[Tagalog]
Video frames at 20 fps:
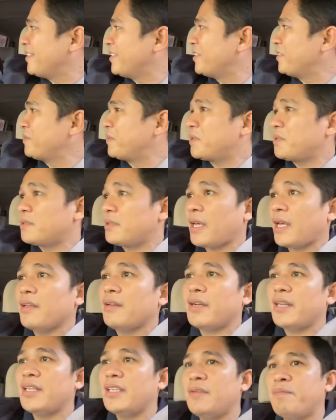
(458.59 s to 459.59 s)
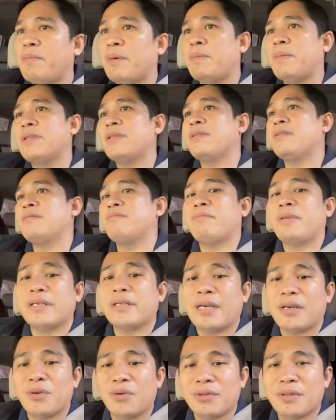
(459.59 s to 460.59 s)
No? Pero tayo ay hindi pa man
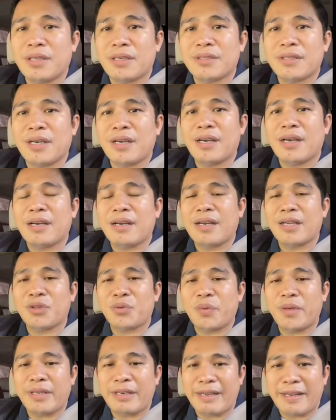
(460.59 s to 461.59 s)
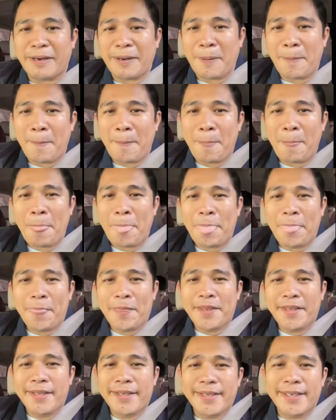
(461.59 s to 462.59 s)
bangkaruta sa katwiran.
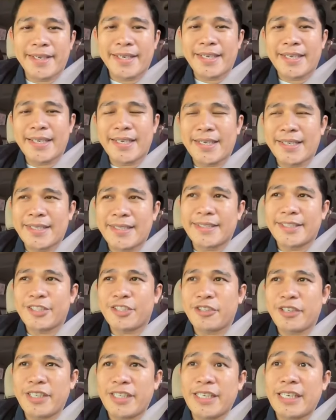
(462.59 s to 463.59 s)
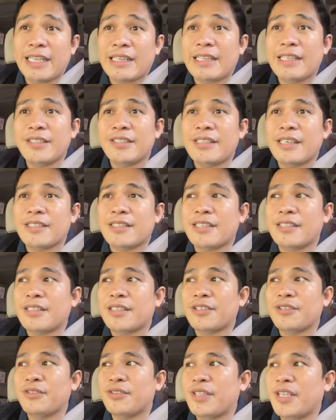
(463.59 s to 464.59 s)
Uh, so hindi natin siya
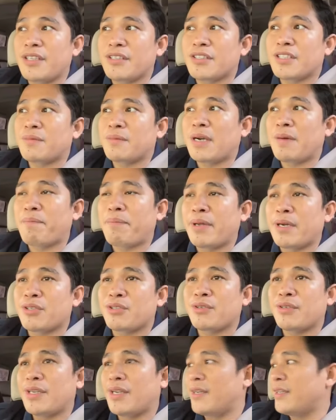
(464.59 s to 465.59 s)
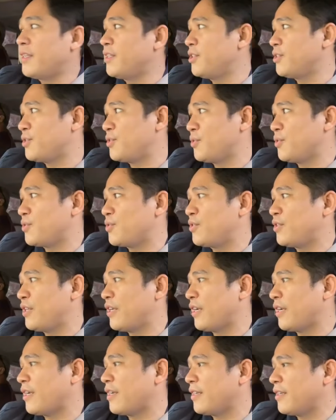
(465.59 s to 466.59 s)
sasagutin sa mga personal issues
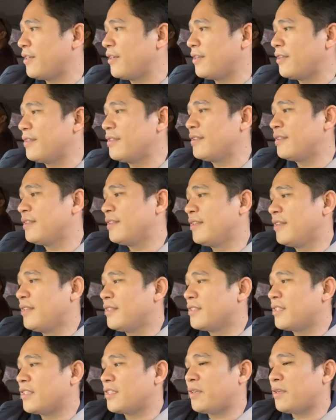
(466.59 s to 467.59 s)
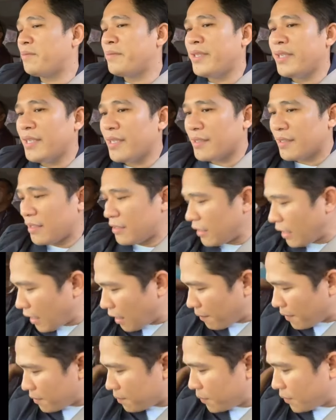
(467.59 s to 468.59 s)
niya. No? Sasabihan,
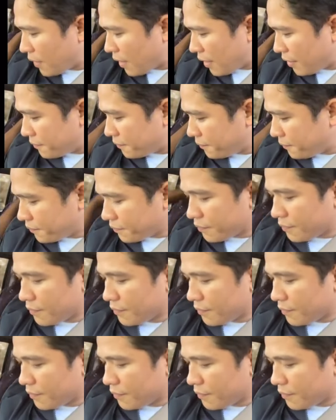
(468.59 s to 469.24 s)
salamat po ha.